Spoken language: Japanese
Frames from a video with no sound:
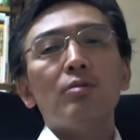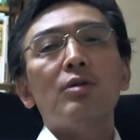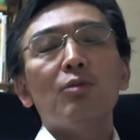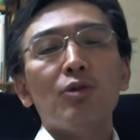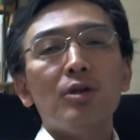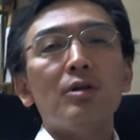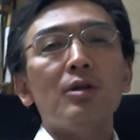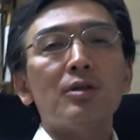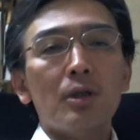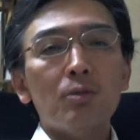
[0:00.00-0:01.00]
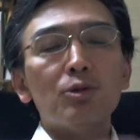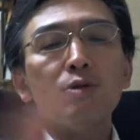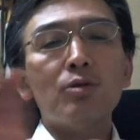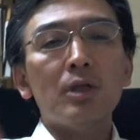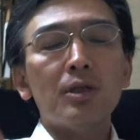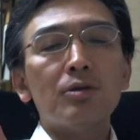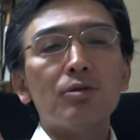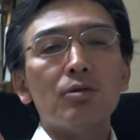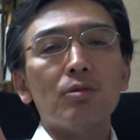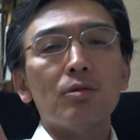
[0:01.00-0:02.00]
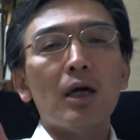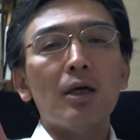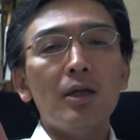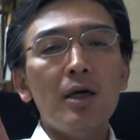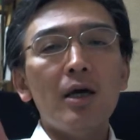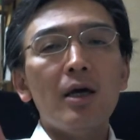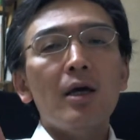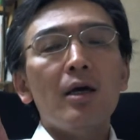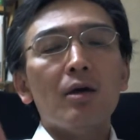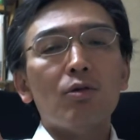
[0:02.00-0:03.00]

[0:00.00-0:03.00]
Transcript: でもいいんですけども、そういったセクションの中で5、